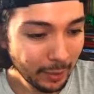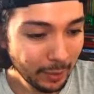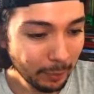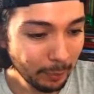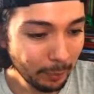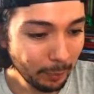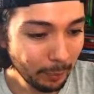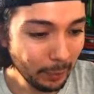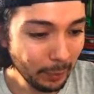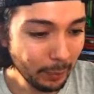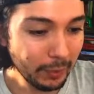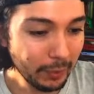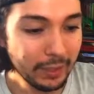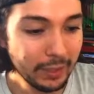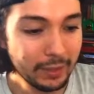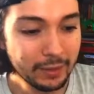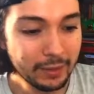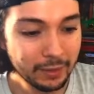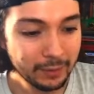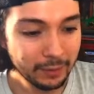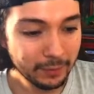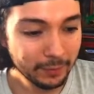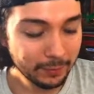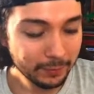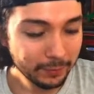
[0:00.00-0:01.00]

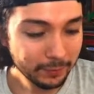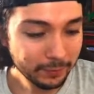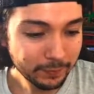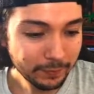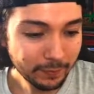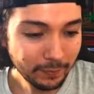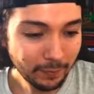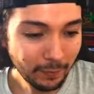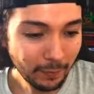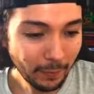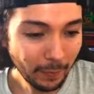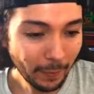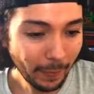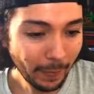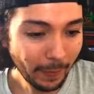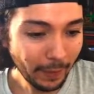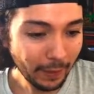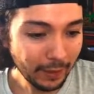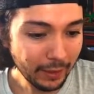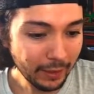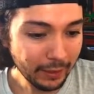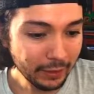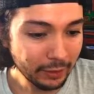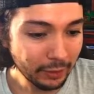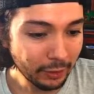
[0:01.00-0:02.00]
plugins.
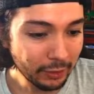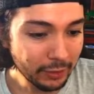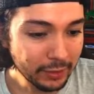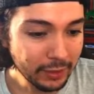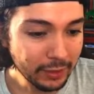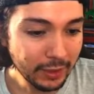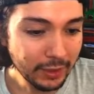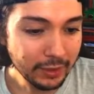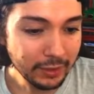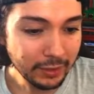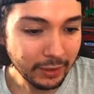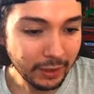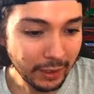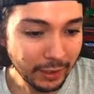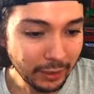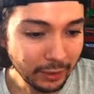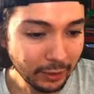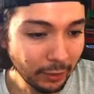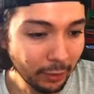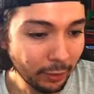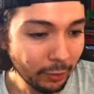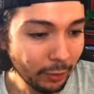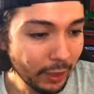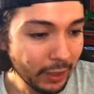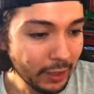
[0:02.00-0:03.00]
Entonces,
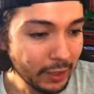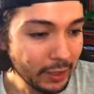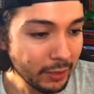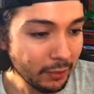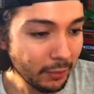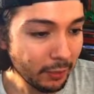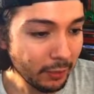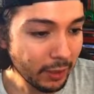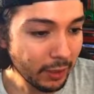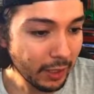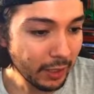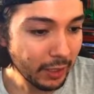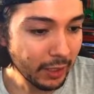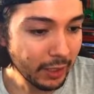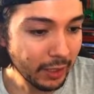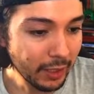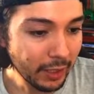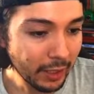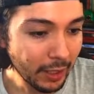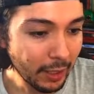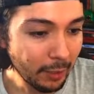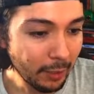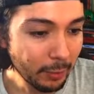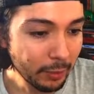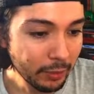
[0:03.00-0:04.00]
estos dos archivos que
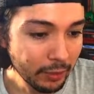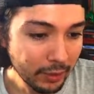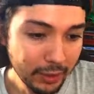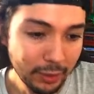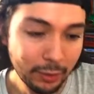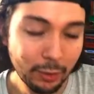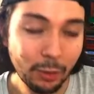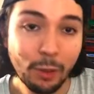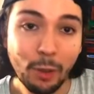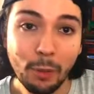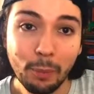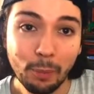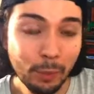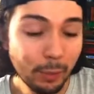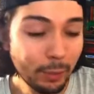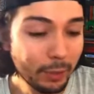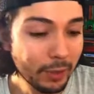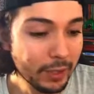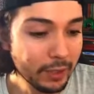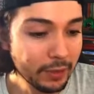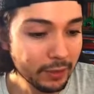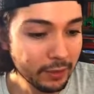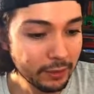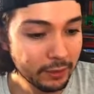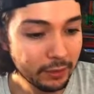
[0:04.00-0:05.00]
descargamos, que son los
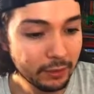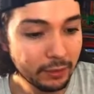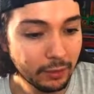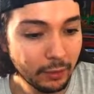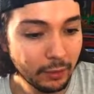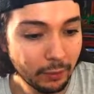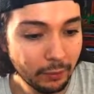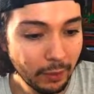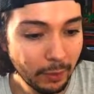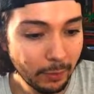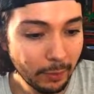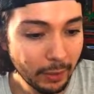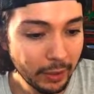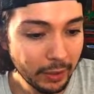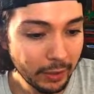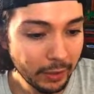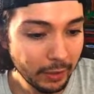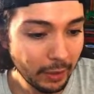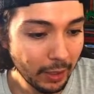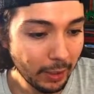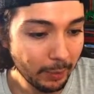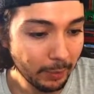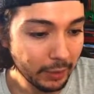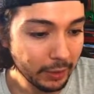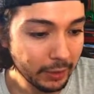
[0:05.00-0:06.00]
plugins, los vamos
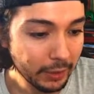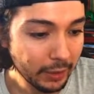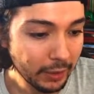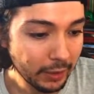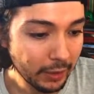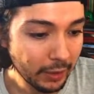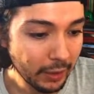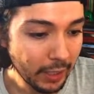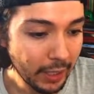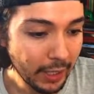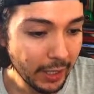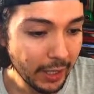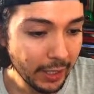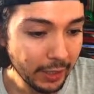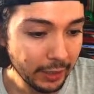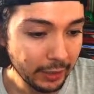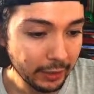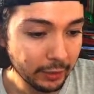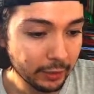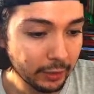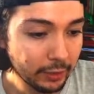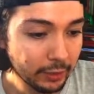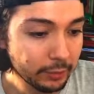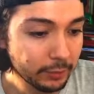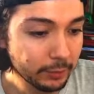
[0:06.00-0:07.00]
a, a meter ahí
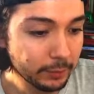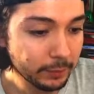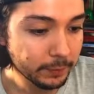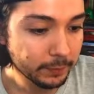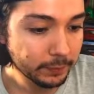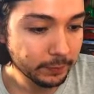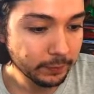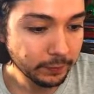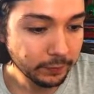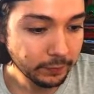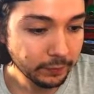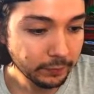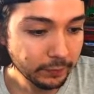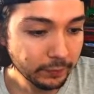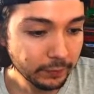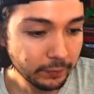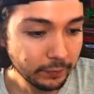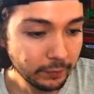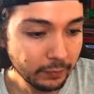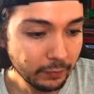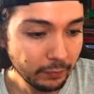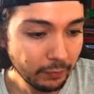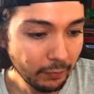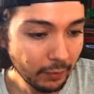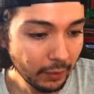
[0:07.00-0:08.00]
adentro.
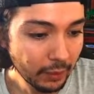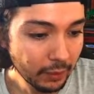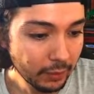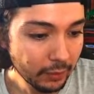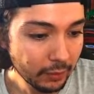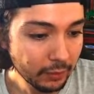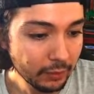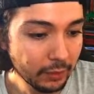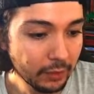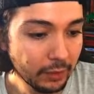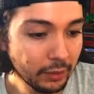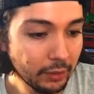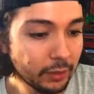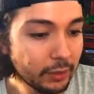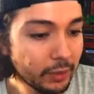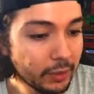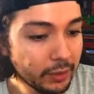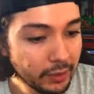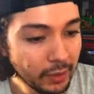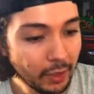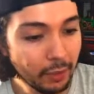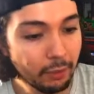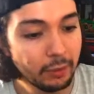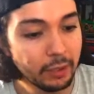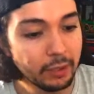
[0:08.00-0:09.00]
Entonces,
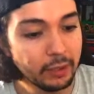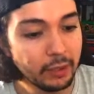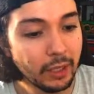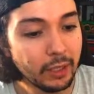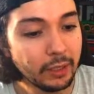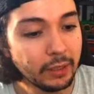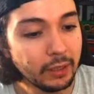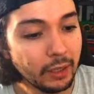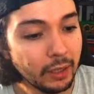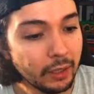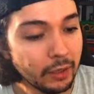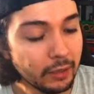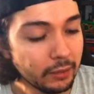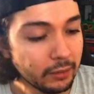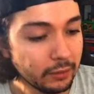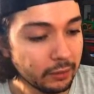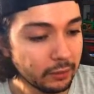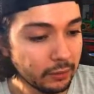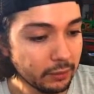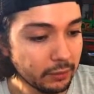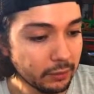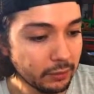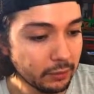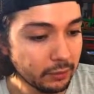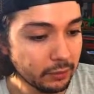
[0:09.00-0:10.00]
se dan cuenta, ahí están
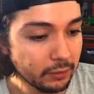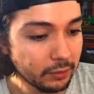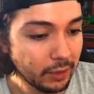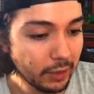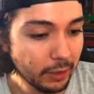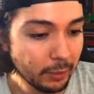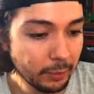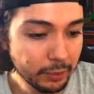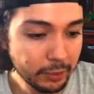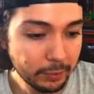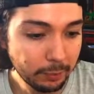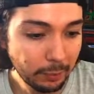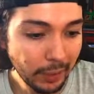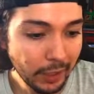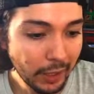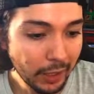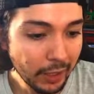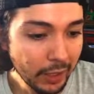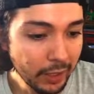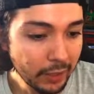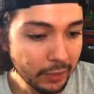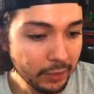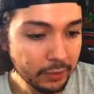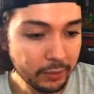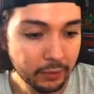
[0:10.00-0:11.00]
tenemos
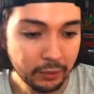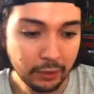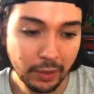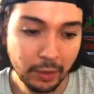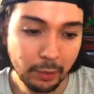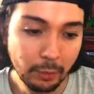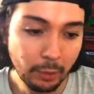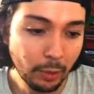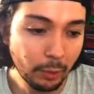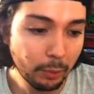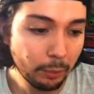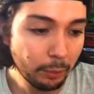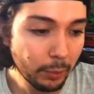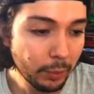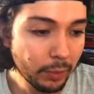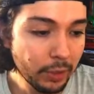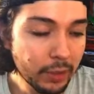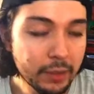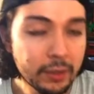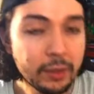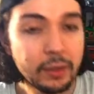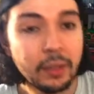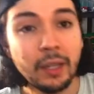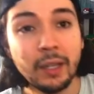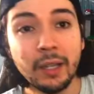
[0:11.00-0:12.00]
Pekahex, tenemos los
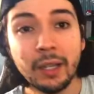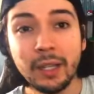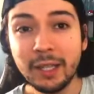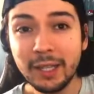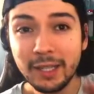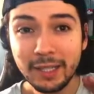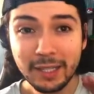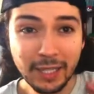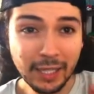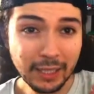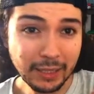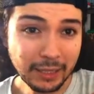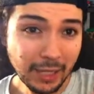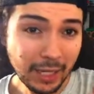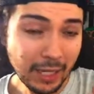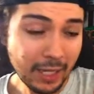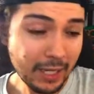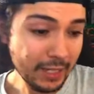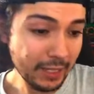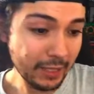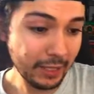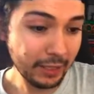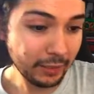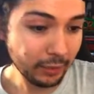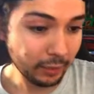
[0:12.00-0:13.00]
plugins y ya está
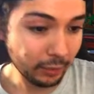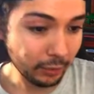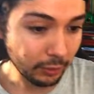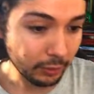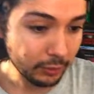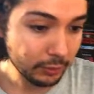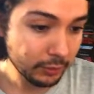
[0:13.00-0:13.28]
listo.